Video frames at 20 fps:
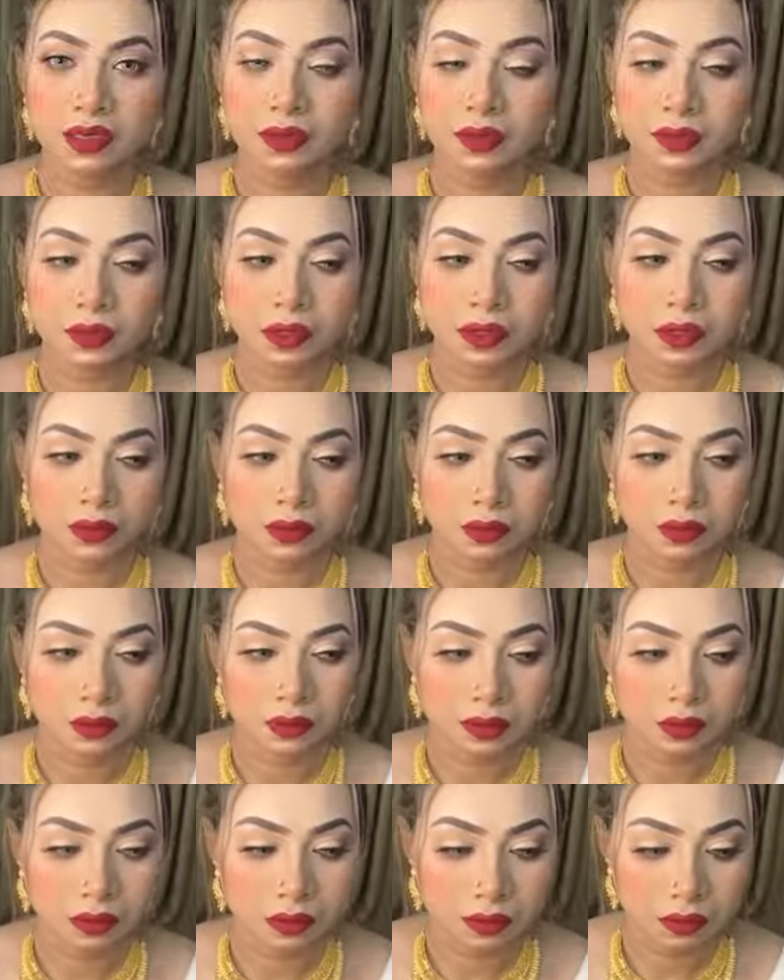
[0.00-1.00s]
ইজান কই
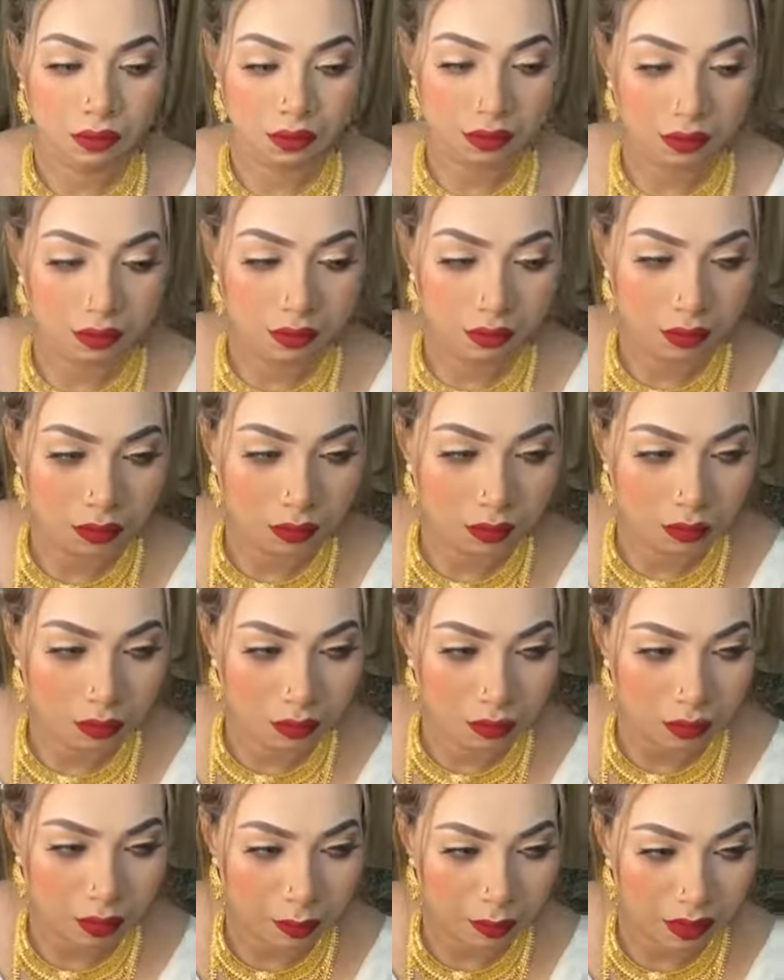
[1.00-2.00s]

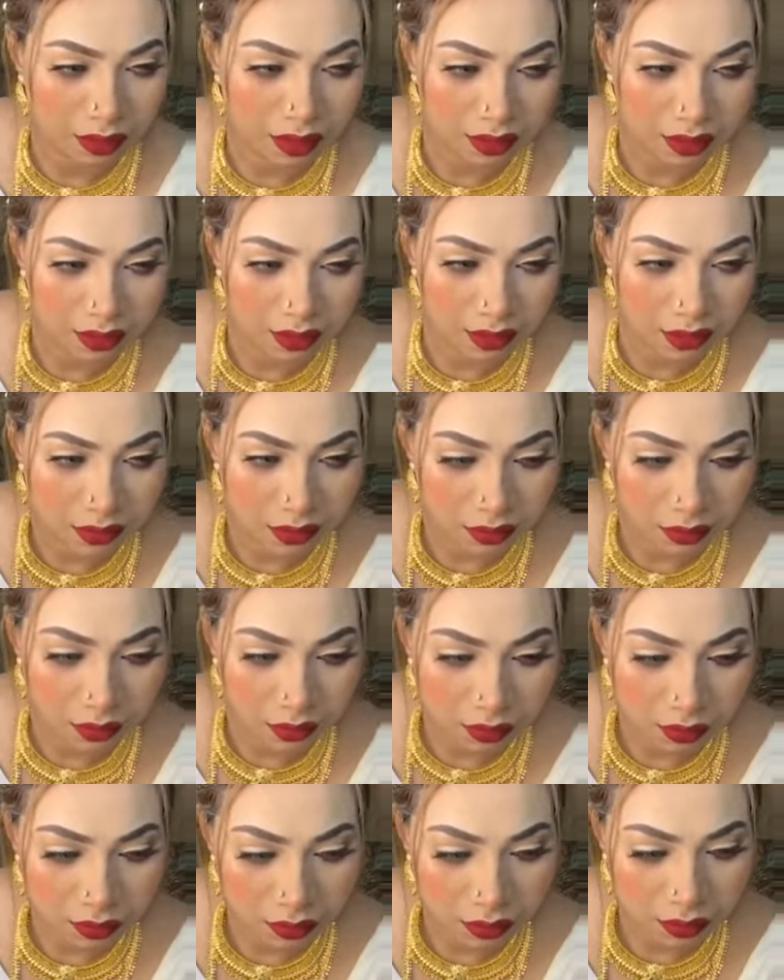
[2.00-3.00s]
বাবার কাছে
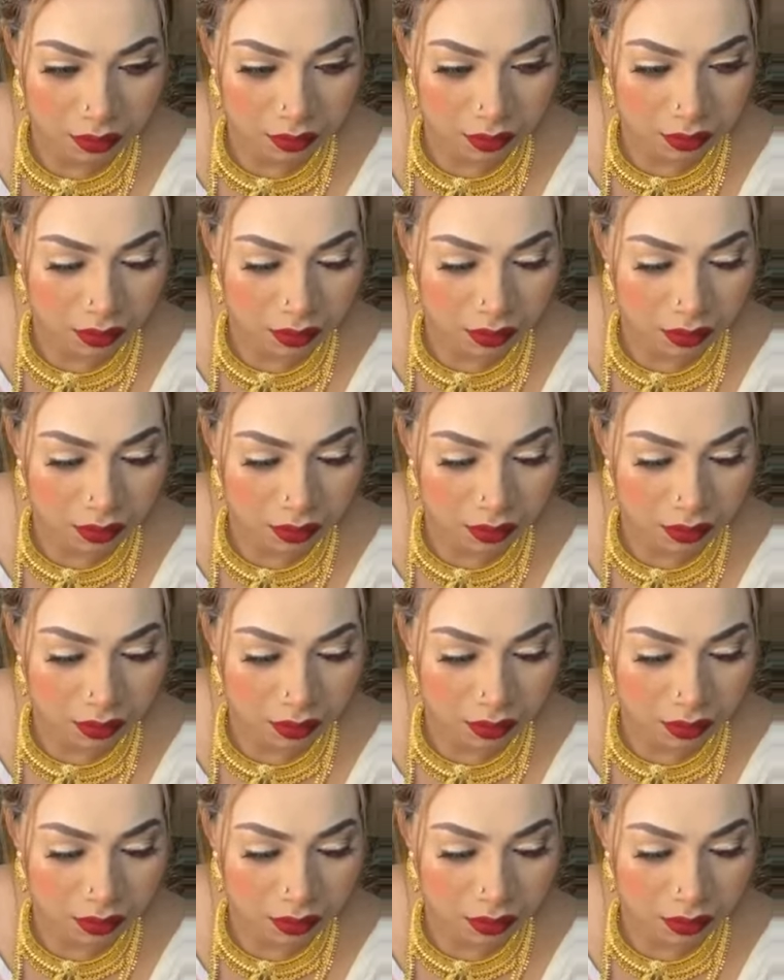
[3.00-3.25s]
হ্যাঁ।